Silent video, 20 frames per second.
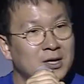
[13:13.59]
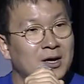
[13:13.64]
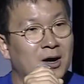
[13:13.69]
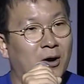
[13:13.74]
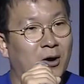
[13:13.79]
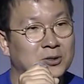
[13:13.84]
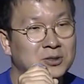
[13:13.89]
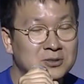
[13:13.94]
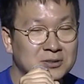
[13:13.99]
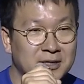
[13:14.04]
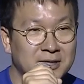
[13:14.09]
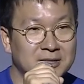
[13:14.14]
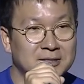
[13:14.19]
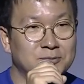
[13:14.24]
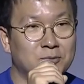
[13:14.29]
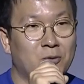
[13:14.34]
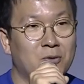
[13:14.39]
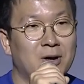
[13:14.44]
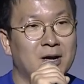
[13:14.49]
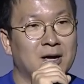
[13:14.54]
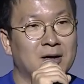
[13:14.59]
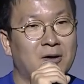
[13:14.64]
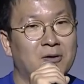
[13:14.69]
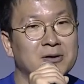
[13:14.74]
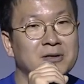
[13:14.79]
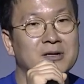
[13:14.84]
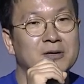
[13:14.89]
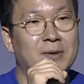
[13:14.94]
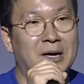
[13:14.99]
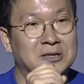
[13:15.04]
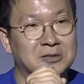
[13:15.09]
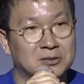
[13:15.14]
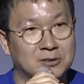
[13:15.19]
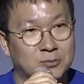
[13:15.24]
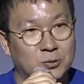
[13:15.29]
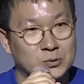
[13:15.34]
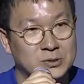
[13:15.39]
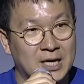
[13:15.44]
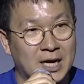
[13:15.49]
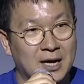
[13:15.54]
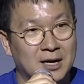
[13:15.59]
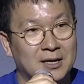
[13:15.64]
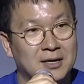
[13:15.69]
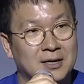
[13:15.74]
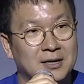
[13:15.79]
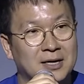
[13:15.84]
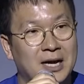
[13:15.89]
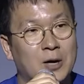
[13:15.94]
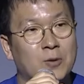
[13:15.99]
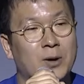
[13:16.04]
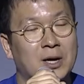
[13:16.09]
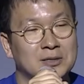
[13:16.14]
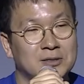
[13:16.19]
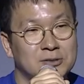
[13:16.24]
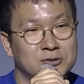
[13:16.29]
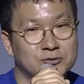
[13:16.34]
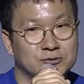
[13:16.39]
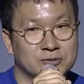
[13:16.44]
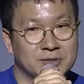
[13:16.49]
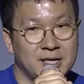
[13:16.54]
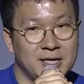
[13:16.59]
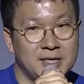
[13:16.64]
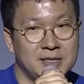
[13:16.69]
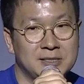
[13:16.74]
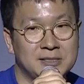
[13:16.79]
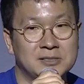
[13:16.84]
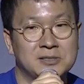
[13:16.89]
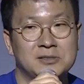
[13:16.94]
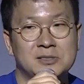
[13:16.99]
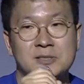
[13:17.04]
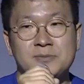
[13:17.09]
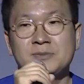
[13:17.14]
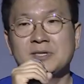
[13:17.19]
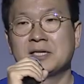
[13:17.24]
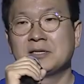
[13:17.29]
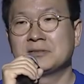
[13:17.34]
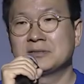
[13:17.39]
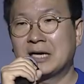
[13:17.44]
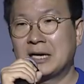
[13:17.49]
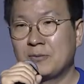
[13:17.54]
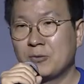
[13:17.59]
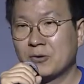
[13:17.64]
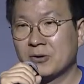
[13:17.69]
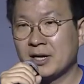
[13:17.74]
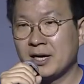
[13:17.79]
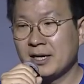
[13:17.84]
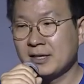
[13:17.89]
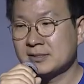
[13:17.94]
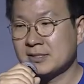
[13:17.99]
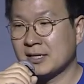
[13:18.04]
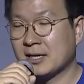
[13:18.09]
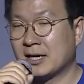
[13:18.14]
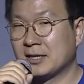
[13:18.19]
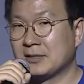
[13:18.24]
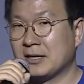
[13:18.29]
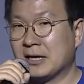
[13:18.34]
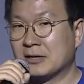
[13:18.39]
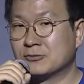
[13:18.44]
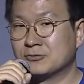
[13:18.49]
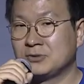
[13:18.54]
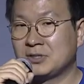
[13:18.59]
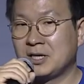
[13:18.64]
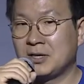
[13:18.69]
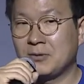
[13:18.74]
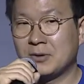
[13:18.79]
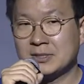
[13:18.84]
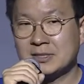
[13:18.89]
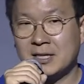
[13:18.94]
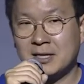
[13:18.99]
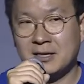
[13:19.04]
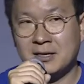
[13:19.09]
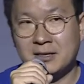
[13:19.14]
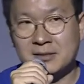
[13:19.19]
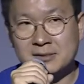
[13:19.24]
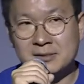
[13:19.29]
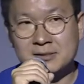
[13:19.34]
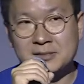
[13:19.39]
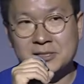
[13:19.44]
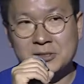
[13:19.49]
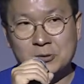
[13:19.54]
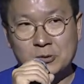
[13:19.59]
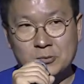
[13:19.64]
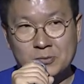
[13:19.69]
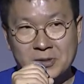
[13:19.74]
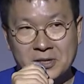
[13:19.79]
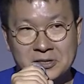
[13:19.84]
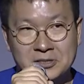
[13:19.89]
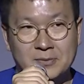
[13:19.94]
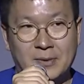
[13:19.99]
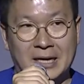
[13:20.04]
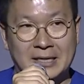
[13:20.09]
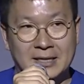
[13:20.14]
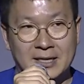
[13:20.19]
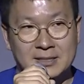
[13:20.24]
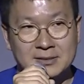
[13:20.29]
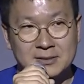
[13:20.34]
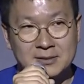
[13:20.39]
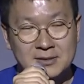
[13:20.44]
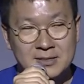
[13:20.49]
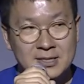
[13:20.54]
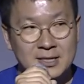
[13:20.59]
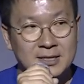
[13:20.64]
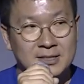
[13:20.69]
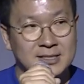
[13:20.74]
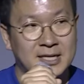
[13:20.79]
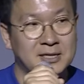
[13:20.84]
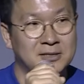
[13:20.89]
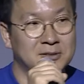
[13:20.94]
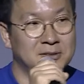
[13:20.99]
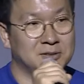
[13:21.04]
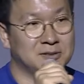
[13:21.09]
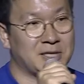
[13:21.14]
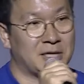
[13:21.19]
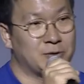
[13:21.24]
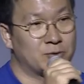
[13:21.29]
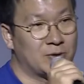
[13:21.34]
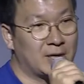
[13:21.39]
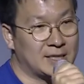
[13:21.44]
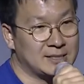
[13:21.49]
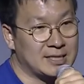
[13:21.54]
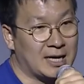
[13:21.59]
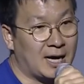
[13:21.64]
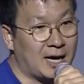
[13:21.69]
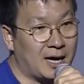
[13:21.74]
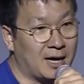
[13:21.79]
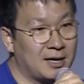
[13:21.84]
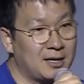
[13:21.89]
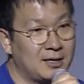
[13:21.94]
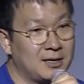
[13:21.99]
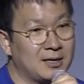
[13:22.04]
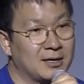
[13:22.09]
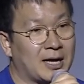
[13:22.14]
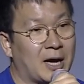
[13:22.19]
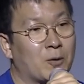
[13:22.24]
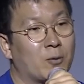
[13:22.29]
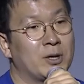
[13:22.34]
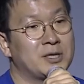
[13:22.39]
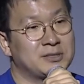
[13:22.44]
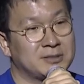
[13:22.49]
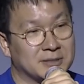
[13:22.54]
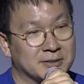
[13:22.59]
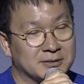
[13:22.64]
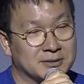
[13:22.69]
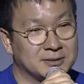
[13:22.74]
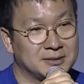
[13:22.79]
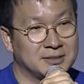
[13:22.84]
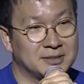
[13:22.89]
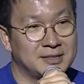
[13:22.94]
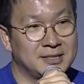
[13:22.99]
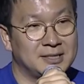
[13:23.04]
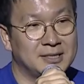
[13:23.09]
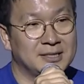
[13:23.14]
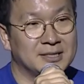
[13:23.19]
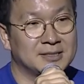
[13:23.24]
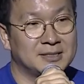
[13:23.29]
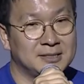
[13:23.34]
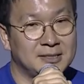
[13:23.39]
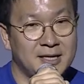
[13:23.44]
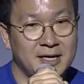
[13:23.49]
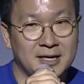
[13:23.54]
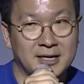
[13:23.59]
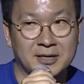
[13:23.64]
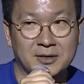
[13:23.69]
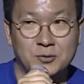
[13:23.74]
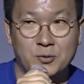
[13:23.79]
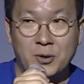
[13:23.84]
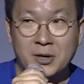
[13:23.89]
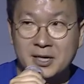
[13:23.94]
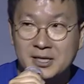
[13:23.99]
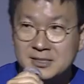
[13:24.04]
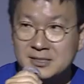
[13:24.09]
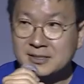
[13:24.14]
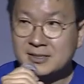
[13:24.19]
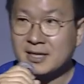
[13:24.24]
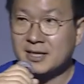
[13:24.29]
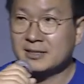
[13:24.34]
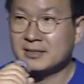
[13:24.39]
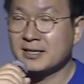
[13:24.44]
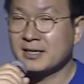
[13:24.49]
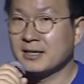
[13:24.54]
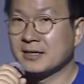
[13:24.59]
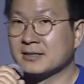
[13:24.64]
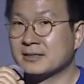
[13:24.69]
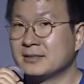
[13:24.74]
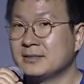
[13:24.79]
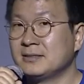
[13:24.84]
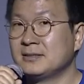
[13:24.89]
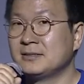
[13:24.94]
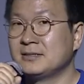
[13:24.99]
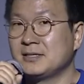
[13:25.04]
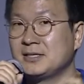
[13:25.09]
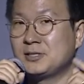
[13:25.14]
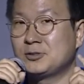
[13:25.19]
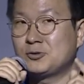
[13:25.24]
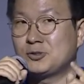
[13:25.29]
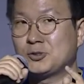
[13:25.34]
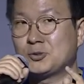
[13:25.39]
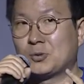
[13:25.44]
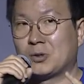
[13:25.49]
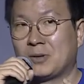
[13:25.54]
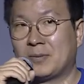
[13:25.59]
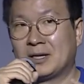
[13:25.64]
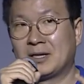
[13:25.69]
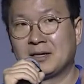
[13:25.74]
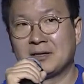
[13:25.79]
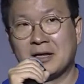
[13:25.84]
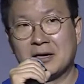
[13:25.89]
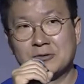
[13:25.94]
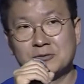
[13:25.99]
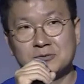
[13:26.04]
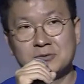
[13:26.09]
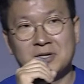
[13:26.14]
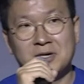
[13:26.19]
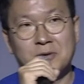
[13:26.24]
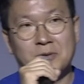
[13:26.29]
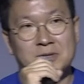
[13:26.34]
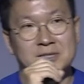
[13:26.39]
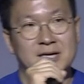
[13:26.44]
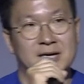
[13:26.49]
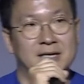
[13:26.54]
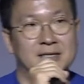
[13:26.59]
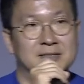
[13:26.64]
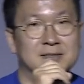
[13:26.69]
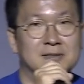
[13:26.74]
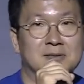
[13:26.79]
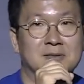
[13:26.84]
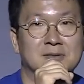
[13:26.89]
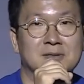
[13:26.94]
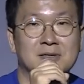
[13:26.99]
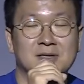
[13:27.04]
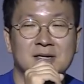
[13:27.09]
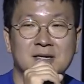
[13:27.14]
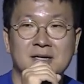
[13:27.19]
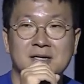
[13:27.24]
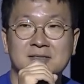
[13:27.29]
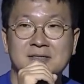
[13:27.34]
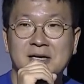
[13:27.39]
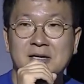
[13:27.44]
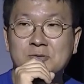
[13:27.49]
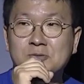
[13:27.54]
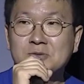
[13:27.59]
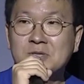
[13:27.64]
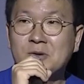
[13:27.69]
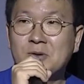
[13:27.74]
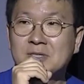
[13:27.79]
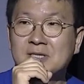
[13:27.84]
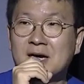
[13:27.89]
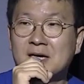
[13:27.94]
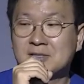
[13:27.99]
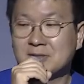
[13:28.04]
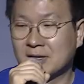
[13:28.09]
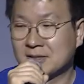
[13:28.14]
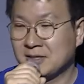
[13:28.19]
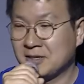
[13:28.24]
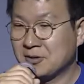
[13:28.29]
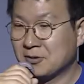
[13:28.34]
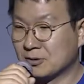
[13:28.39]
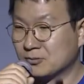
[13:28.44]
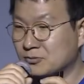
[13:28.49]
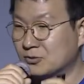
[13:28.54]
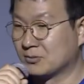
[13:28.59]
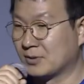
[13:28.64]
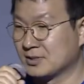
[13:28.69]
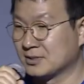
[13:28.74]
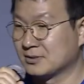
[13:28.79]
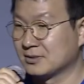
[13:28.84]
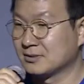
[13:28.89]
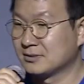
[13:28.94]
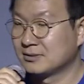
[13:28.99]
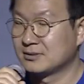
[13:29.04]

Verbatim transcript: 어떻게든 뭔가 꺼리를 만들어 보자라고 하던 중에 2014년 3월에 제가 한 네 군데 회사를 실리콘밸리에서 만나서 이런 이런 제휴를 하자라고 했어요. 근데 되게 신기하게 그 일주일 동안에 만난 네 군데 회사에서 세 군데 회사가 저한테 이걸 물어봤어요.